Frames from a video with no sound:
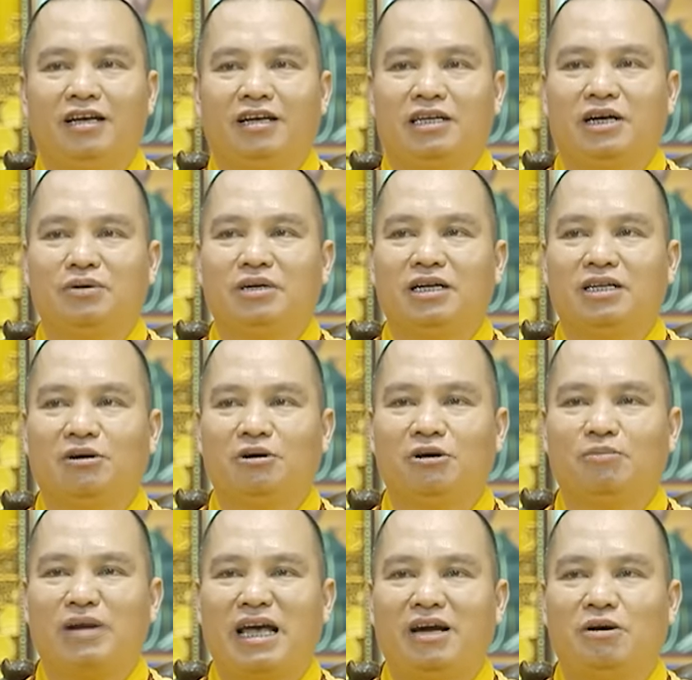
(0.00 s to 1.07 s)
giống như tôi
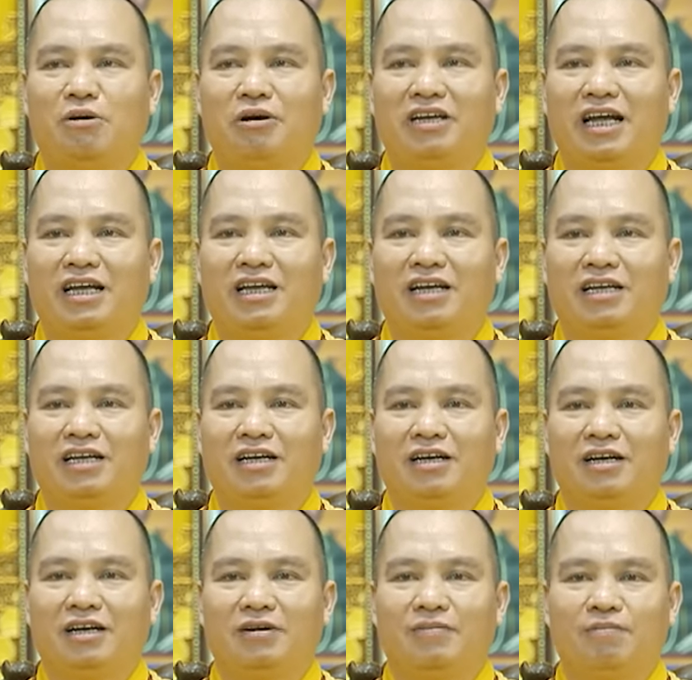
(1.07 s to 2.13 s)
hôm nay ngồi đây là gì
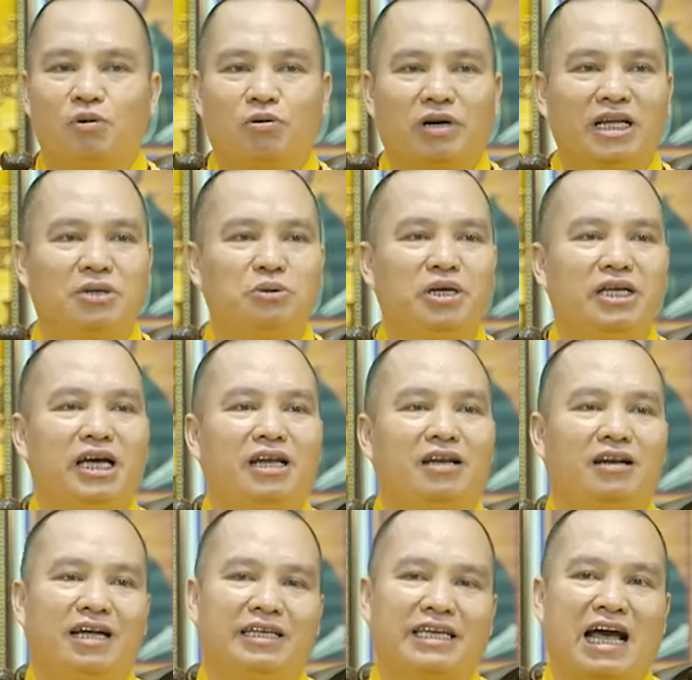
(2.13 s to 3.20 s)
mục đích duy nhất
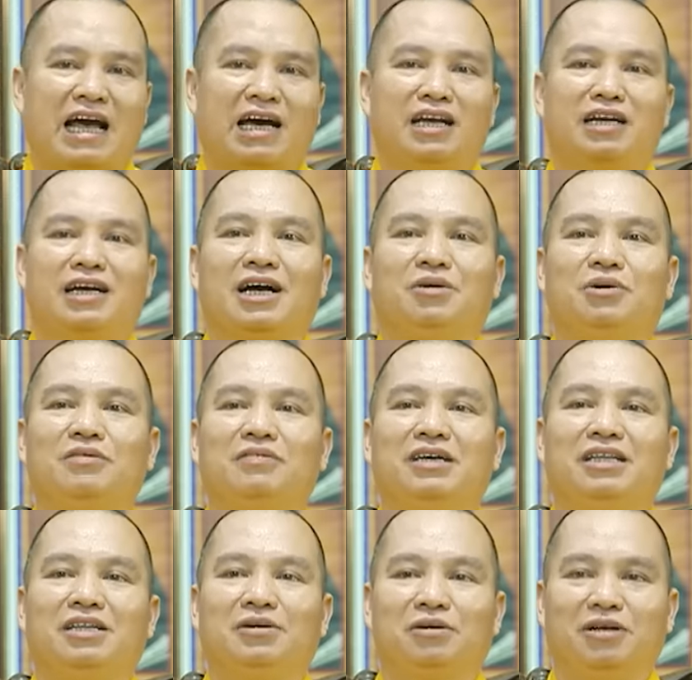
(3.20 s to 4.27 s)
đó là trả ân các quý
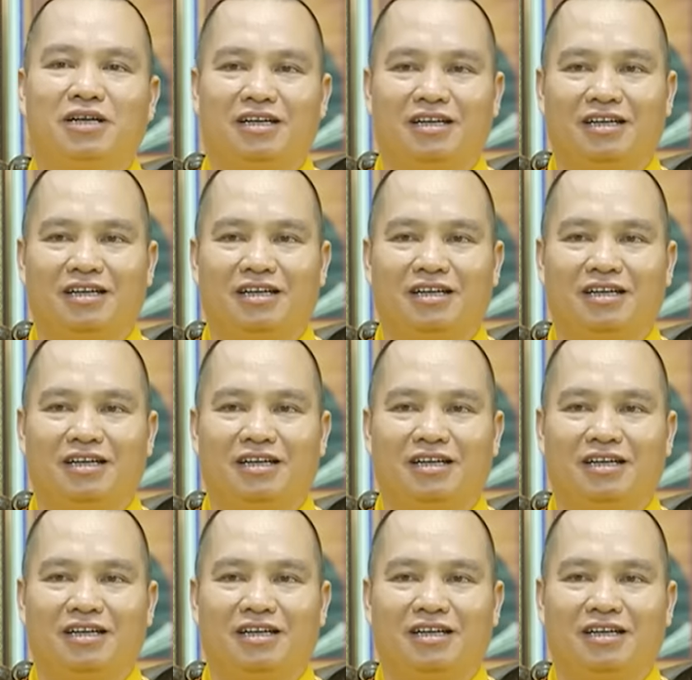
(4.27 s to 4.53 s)
vị thôi